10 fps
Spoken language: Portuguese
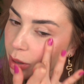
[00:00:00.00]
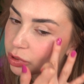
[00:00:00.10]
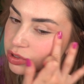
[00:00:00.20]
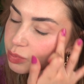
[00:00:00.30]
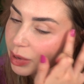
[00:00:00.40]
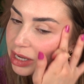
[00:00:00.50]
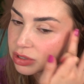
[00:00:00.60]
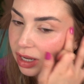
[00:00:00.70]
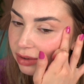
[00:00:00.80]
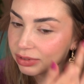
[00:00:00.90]
muito espaço
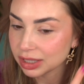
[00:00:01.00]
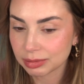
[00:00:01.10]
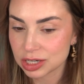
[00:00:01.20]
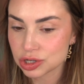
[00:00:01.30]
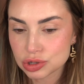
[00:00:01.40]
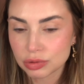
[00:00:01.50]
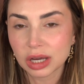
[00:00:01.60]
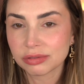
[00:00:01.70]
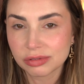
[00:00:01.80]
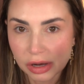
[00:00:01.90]
na gaveta, porque a gente
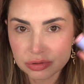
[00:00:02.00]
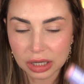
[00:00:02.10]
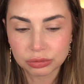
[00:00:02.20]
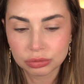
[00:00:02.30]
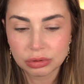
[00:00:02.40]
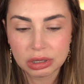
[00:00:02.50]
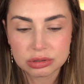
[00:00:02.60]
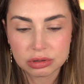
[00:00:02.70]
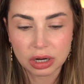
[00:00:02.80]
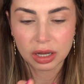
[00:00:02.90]
nunca vai usar tudo
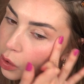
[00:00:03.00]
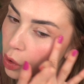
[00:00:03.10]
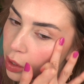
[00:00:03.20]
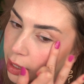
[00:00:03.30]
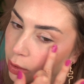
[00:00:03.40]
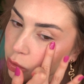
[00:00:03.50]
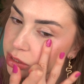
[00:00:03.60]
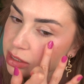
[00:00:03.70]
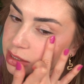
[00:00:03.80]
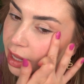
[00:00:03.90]
isso, né? Olha,
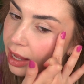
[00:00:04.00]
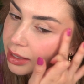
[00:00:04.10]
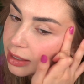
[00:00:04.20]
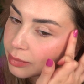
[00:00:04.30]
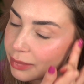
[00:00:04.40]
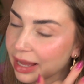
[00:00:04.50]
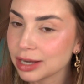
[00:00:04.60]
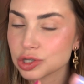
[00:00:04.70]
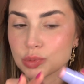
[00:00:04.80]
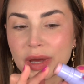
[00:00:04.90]
gostei
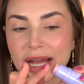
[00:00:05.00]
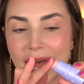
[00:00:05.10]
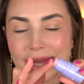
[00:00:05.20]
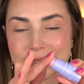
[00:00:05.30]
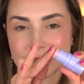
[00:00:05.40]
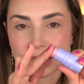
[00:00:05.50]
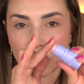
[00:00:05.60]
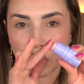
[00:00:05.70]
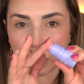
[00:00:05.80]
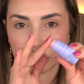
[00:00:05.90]
também de pegar assim,
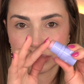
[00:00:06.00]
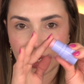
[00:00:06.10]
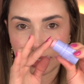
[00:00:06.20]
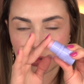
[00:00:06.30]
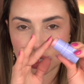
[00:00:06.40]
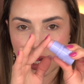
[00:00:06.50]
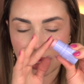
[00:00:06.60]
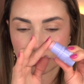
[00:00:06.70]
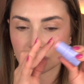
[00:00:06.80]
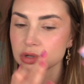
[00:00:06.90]
ó, com o dedo
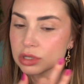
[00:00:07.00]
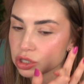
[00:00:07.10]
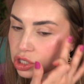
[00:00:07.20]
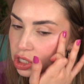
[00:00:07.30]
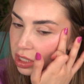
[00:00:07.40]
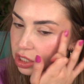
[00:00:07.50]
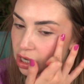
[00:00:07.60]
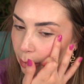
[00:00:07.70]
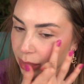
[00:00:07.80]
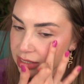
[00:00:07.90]
direto no stick e
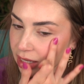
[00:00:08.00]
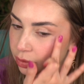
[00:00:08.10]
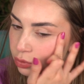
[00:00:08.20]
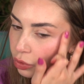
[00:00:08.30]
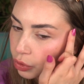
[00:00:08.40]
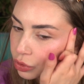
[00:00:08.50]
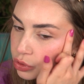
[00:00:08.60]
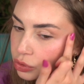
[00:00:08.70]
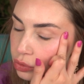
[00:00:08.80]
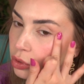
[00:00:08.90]
já passar no
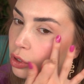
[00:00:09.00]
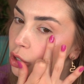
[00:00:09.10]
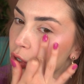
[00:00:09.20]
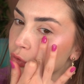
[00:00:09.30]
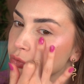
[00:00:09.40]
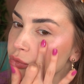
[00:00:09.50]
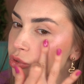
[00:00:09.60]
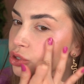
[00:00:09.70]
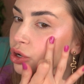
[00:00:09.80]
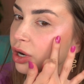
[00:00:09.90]
rosto.
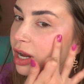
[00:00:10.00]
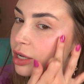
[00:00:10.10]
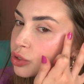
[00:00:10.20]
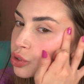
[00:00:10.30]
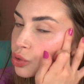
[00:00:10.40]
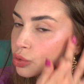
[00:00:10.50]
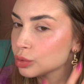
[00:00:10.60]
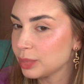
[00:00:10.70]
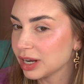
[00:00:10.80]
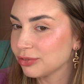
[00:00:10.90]
Funciona
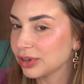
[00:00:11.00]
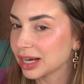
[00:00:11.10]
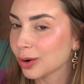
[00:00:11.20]
super e fica a